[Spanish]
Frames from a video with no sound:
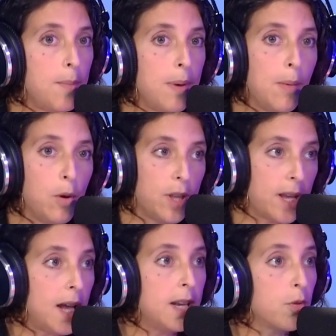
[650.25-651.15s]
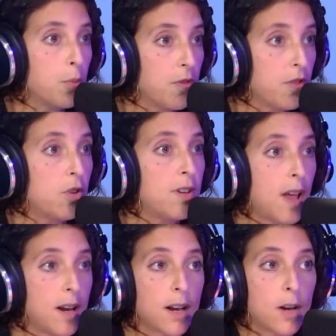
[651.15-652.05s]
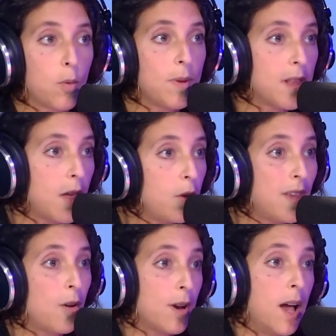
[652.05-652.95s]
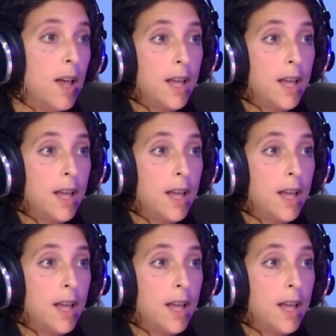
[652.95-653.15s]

bibliotecarias o profesores han recomendado y que ahora